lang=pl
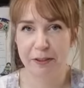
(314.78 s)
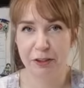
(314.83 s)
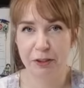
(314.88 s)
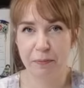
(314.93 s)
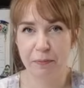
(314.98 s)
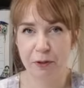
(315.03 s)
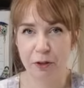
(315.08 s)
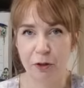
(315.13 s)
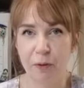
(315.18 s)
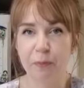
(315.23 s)

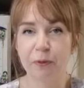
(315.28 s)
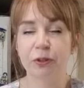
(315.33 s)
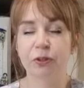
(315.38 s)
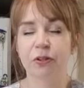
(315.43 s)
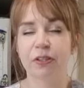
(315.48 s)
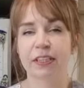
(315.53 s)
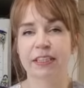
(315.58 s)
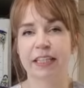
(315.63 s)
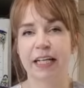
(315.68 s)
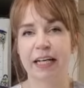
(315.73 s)
będziemy
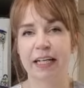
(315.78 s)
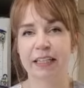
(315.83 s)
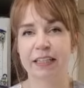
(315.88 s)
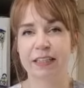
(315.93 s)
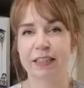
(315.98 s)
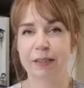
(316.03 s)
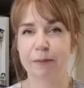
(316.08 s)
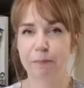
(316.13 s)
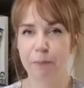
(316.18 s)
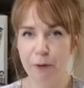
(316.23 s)
robić, to jest
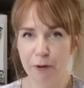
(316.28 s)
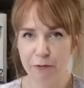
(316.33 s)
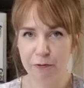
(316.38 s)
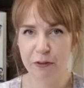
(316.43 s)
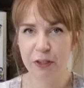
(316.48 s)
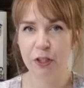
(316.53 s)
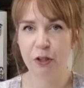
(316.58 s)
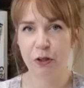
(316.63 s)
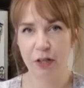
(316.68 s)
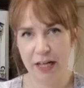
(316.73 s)
taki
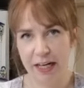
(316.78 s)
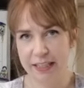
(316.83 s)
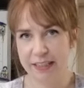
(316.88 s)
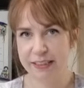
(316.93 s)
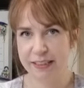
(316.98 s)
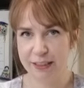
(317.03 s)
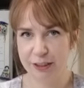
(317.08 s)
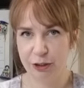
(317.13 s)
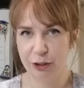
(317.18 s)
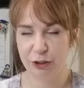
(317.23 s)
typowy
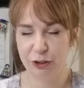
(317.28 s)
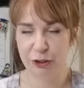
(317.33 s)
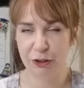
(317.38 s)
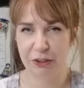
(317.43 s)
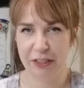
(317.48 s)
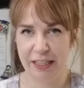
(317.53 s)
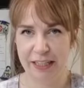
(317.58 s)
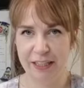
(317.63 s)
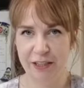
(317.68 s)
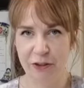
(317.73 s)
koreański sos
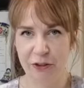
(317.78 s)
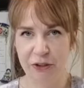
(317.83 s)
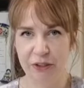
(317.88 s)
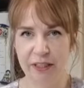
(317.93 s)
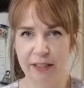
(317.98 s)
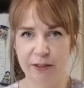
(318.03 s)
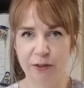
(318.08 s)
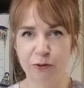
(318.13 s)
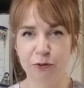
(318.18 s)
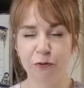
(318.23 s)
do takich
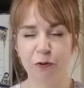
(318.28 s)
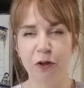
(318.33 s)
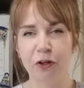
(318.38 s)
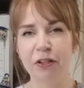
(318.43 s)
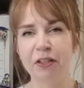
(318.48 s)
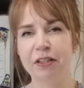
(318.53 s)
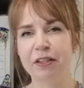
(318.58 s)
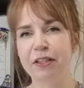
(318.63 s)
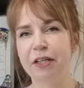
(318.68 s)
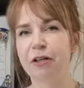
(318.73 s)
kotletów.
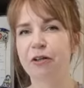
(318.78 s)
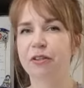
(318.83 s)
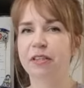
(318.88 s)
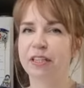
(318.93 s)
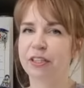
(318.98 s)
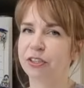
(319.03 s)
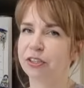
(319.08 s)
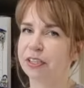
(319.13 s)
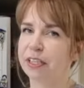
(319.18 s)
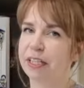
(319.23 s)
On
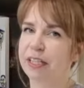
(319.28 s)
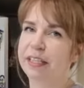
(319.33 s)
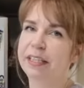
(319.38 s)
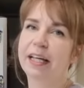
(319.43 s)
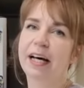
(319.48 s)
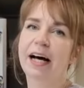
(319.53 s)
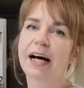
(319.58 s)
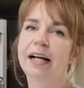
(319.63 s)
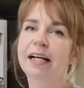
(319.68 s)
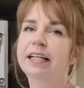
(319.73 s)
niekoniecznie
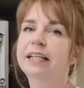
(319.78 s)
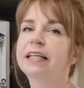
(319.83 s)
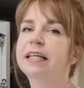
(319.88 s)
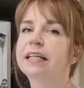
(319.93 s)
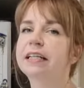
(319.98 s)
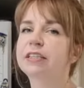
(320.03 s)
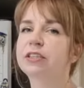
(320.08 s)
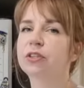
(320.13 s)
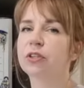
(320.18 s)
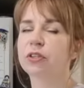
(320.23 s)

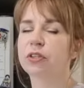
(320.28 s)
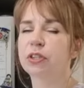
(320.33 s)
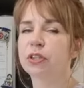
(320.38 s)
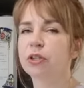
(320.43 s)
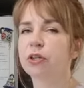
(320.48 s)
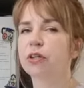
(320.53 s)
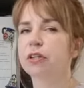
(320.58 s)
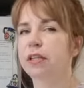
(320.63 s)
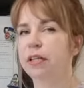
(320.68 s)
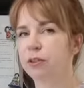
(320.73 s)
idealny jest do
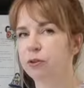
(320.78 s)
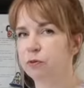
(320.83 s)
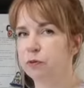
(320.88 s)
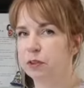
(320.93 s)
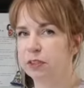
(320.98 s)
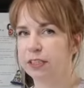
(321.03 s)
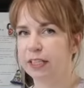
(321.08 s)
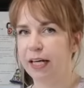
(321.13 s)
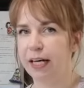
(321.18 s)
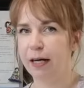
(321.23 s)
tych
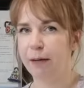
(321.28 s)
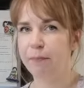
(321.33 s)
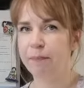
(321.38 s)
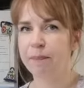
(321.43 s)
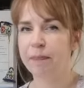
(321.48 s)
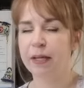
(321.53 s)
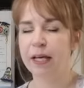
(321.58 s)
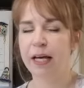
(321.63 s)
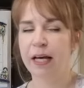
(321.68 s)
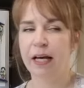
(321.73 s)
kotletów z
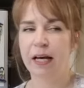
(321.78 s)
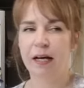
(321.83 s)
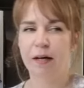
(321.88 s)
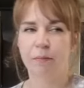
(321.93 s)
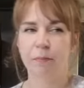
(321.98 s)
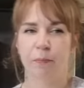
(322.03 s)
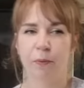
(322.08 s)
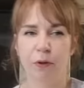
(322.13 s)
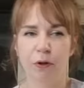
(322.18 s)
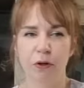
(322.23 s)
serem,
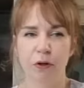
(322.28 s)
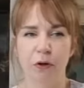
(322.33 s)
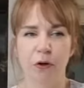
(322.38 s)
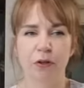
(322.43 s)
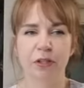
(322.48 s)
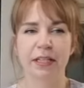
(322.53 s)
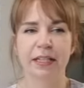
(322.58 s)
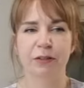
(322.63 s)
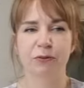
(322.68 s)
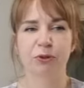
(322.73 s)

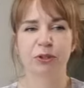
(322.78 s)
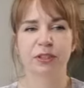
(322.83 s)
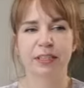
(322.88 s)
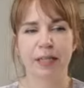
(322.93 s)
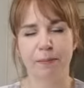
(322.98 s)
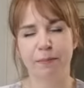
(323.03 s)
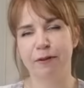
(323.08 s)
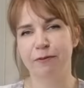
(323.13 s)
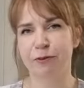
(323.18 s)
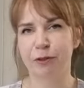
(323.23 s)
bo one już
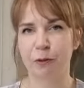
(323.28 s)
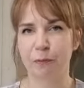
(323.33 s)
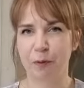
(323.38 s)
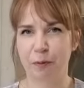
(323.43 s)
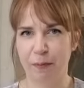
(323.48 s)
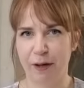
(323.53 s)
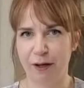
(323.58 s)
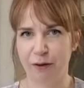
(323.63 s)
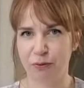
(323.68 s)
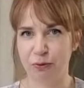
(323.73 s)
same w
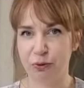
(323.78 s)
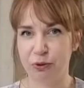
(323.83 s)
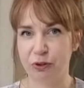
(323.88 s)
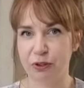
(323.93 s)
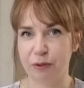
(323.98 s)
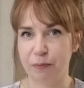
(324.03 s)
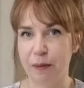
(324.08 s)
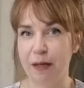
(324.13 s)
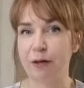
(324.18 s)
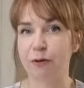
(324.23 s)
sobie mają
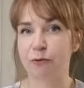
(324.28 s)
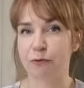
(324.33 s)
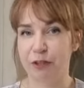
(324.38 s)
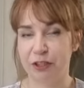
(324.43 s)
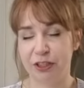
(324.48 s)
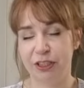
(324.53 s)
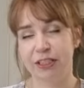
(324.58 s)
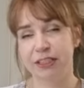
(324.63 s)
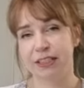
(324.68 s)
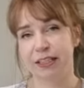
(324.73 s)
dużo smaku
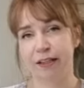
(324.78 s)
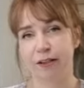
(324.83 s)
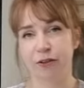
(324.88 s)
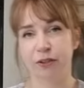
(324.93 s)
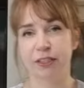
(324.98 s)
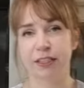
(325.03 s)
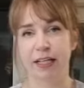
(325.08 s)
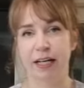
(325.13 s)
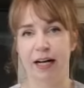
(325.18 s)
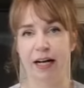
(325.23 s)
właśnie z
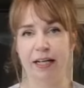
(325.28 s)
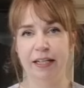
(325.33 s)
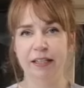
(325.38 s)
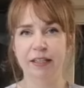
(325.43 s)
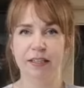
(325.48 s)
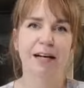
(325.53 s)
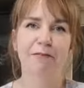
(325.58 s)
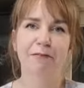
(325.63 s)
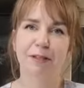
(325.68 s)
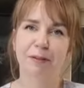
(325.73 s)
tego sera
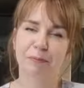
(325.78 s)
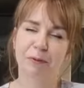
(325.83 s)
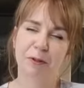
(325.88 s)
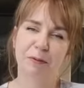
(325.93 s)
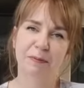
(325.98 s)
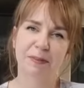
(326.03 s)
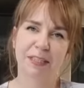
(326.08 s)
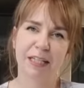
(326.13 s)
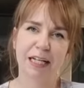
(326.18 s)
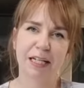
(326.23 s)
i nawet
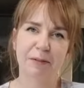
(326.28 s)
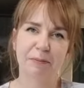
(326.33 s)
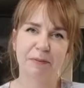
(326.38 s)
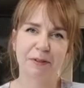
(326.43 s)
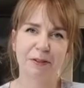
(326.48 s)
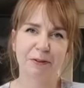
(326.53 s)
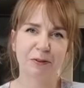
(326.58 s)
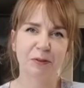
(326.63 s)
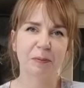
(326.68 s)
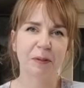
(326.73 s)
moim
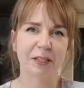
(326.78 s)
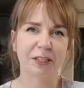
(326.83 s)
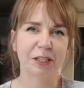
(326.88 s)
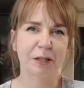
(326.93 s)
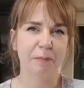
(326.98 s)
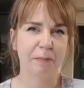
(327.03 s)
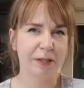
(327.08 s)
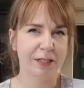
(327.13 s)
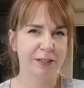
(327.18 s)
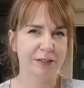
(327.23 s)
zdaniem będą
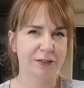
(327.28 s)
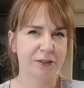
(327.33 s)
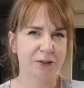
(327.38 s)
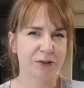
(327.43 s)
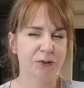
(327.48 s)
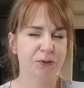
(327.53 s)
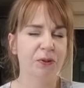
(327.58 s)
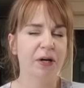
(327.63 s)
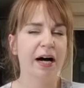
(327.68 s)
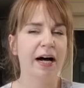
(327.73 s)
smaczne bez
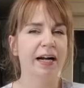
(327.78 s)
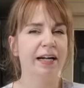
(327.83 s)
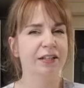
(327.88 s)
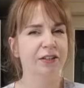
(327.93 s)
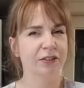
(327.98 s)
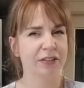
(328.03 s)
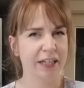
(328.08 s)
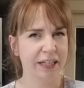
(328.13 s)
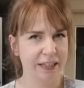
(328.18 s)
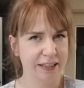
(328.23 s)
sosu,
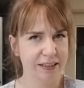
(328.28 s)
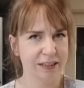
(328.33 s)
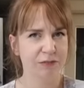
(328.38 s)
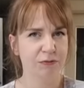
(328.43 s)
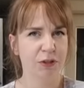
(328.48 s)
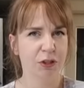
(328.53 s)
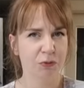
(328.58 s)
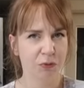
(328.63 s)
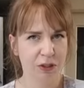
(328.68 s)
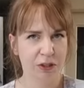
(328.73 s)
ale do takich
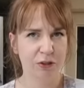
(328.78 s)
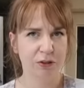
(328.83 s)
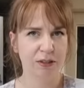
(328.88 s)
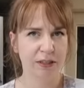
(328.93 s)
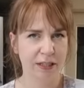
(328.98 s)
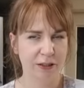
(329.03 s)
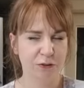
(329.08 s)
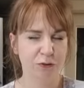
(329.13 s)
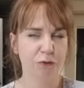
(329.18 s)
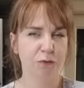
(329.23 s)
zwykłych
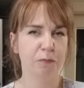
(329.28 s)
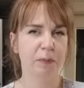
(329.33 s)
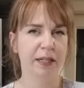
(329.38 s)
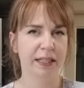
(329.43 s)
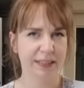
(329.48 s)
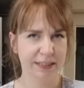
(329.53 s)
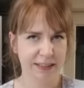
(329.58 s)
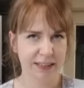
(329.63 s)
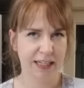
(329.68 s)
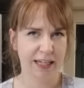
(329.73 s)
kotletów
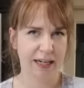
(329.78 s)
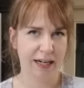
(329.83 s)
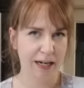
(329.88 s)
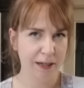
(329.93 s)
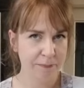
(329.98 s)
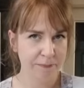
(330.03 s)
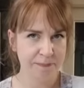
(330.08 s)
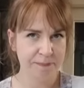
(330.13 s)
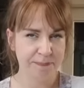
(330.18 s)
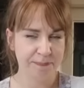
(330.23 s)
bez
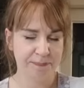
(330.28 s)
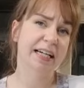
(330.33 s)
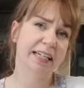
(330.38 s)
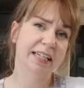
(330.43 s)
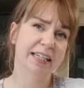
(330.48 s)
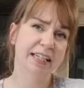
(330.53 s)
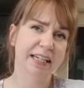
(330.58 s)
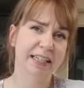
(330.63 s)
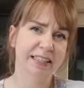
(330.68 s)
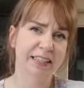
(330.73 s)
sera
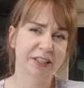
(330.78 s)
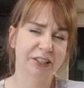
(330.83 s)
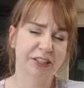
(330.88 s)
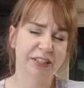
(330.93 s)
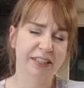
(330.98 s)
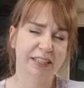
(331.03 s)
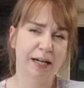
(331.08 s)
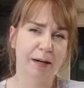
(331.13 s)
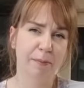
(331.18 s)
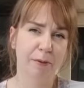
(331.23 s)
Takich jak
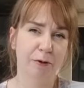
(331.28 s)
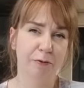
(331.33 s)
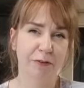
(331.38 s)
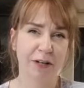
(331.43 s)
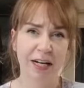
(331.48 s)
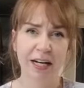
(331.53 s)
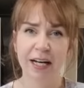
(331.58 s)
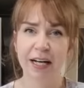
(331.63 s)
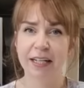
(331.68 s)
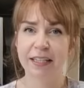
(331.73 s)
nasze
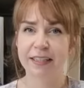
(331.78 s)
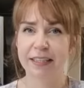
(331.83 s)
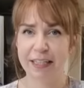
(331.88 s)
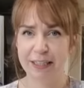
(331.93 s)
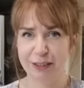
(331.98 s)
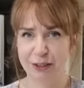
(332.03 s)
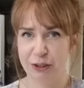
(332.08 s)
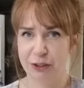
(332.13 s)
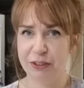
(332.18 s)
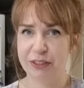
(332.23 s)
schabowe,
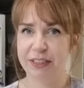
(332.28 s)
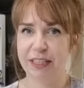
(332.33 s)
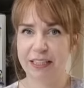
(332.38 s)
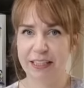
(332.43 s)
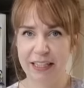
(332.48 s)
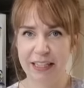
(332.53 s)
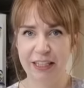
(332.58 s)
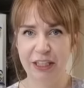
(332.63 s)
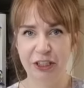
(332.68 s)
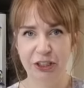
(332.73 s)
ten sos
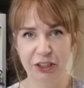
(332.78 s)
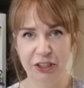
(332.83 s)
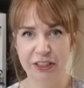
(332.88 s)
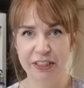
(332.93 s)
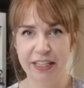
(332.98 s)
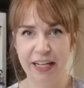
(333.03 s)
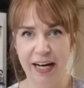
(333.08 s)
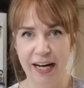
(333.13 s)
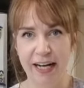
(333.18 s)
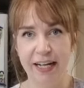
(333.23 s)
nadaje się
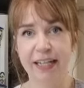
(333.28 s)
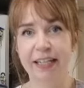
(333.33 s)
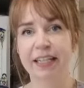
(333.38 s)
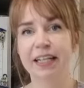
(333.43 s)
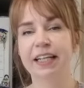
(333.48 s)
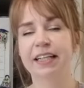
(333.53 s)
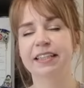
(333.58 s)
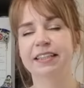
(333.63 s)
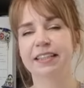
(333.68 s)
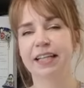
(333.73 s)

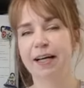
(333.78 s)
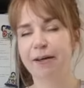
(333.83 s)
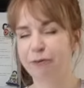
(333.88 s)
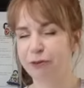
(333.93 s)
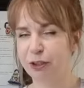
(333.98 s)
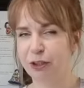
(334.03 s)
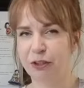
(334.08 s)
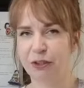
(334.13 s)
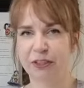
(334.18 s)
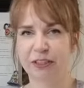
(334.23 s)
idealnie i
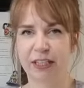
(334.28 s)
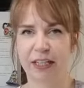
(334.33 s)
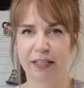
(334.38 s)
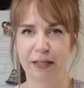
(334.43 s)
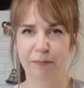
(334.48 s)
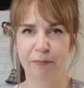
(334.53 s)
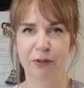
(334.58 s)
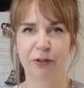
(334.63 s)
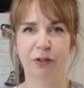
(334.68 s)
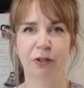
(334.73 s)
zawsze
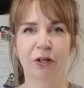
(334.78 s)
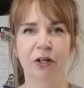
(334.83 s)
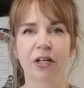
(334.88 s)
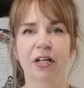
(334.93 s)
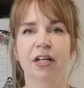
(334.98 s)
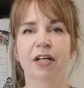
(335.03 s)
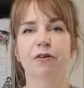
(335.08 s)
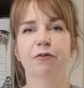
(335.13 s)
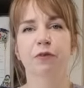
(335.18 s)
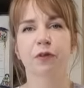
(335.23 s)
dostaniemy
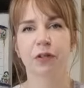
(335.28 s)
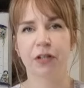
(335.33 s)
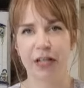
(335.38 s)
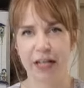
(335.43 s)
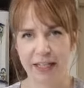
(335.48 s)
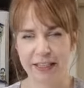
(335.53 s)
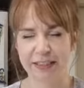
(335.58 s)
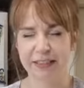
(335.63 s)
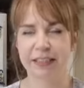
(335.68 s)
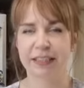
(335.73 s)
go w
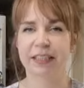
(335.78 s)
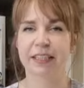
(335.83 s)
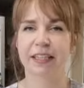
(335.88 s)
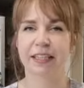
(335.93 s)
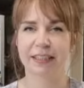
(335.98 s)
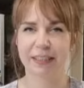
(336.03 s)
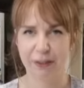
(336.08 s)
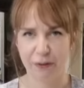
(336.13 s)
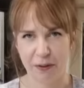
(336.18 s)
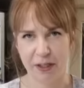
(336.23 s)

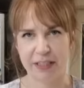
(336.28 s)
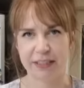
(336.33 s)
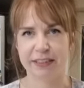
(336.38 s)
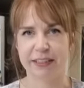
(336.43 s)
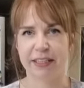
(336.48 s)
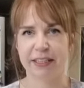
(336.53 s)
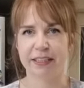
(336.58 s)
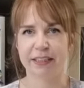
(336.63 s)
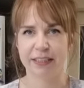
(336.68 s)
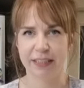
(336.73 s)
koreańskich
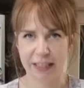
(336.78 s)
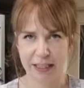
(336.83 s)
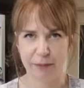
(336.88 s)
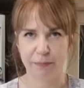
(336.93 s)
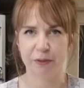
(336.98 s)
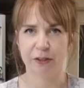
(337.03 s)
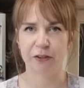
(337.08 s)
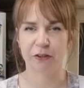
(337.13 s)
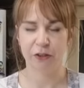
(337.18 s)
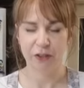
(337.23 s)
restauracjach z
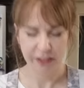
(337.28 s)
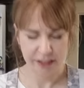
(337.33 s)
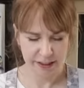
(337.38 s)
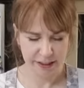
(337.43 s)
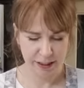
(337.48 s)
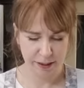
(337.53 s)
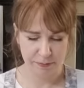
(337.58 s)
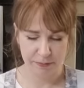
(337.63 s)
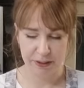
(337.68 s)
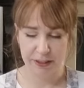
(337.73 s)
takimi
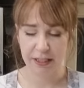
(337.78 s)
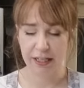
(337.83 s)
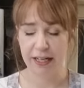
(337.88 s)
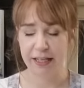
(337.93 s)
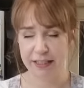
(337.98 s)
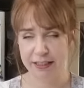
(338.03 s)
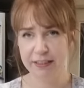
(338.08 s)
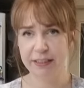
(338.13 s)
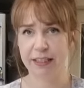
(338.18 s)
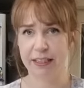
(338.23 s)
kotletami,
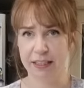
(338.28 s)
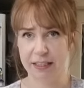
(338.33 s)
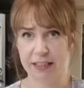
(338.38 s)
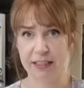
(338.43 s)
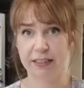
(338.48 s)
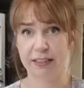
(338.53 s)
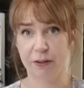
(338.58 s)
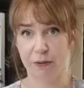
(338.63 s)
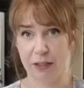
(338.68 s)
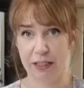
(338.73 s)
a jest
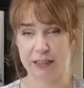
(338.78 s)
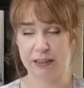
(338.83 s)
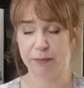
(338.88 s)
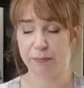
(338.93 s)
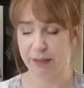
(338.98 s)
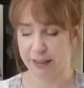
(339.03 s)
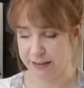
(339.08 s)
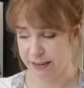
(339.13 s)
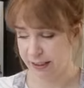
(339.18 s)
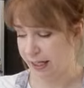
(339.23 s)
takich
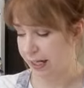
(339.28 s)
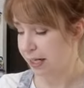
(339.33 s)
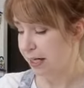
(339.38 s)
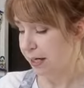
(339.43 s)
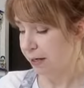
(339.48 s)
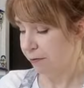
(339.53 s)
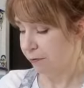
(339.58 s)
restauracji masa.